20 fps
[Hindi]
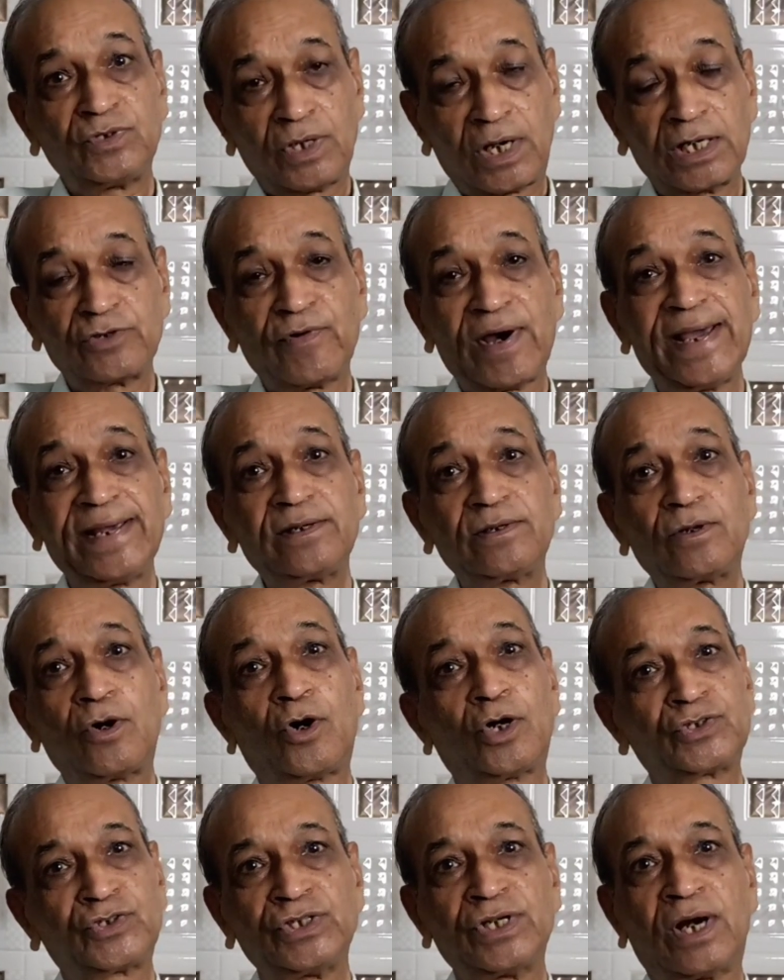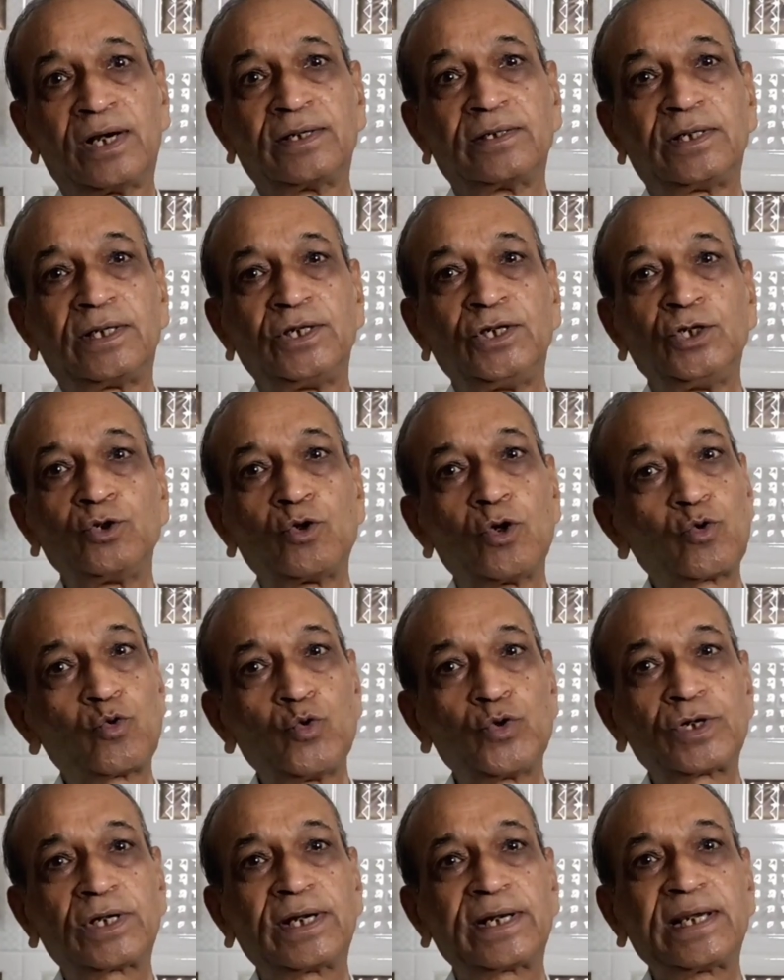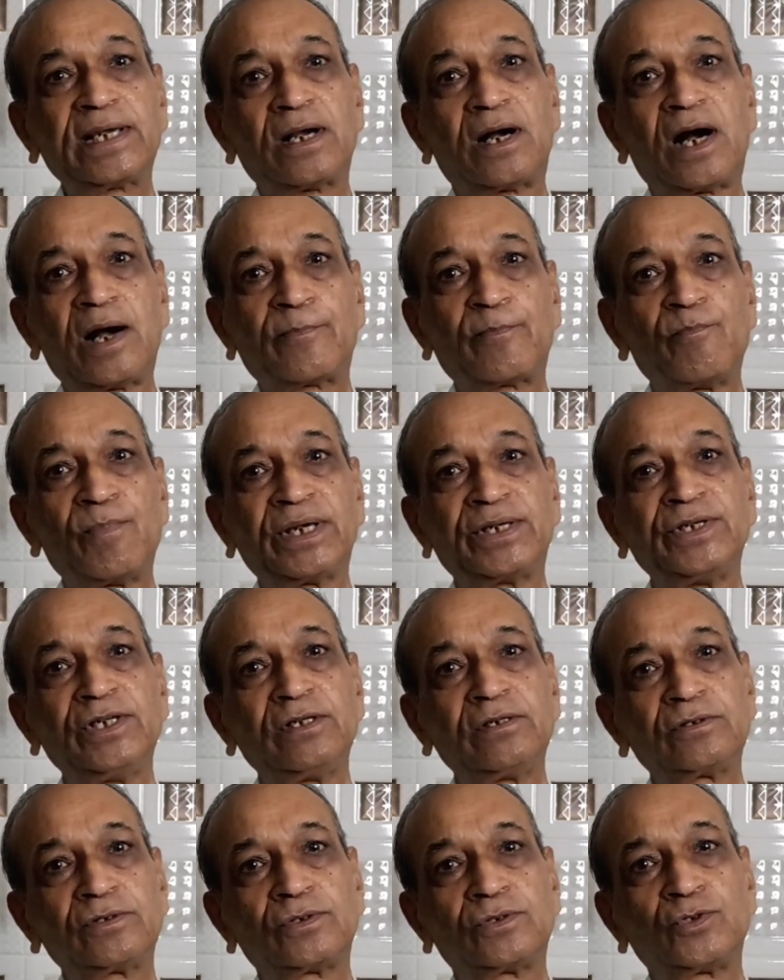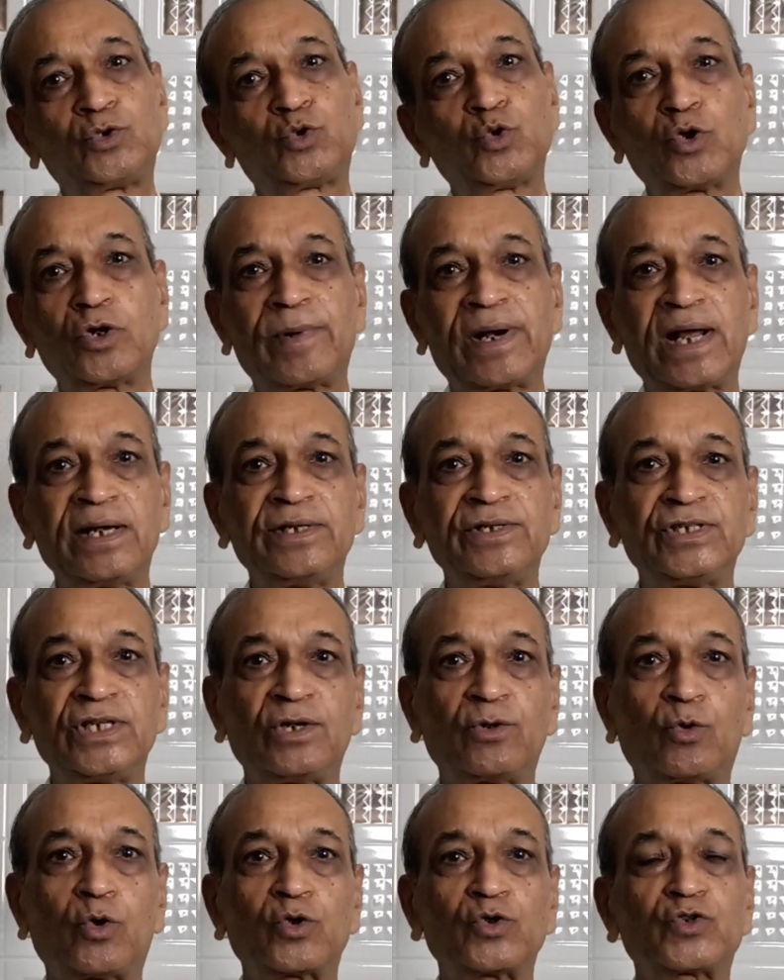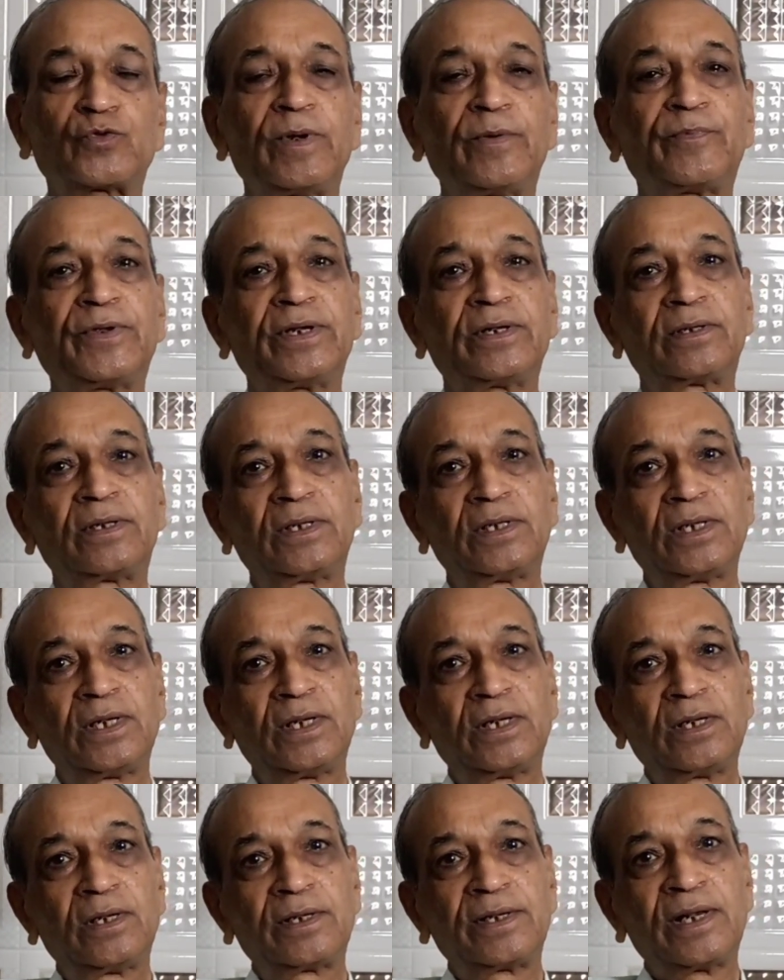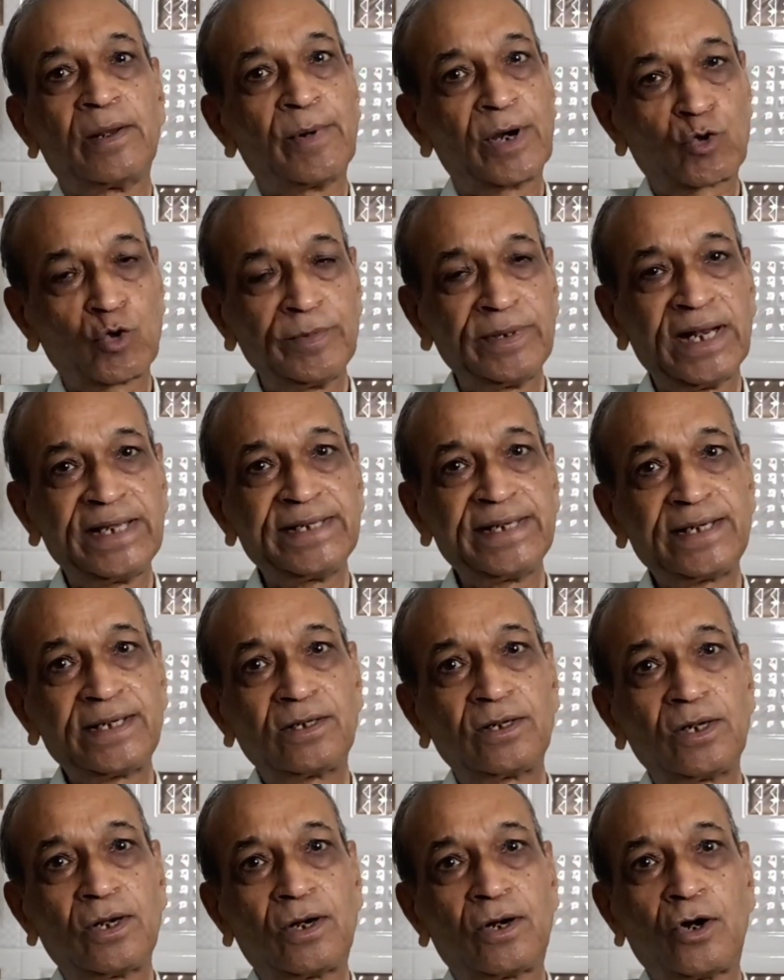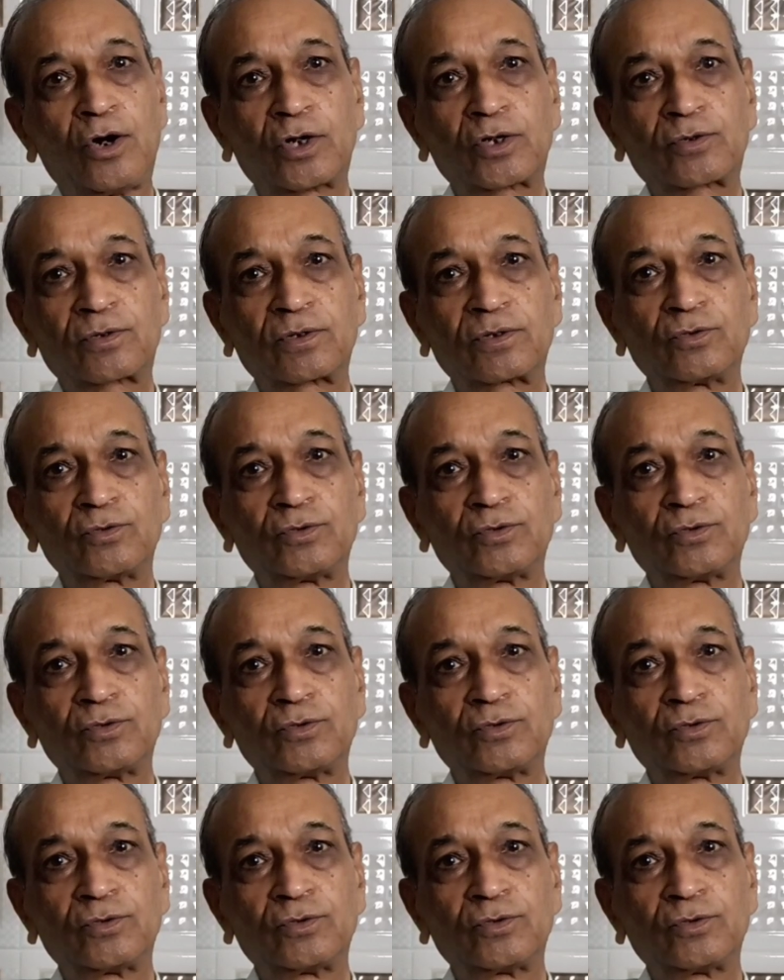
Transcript: अजवाइन और जीरा इनको कूट करके आप महीन चूर्ण बना लीजिए और इसमें फिर नमक को मिलाइए और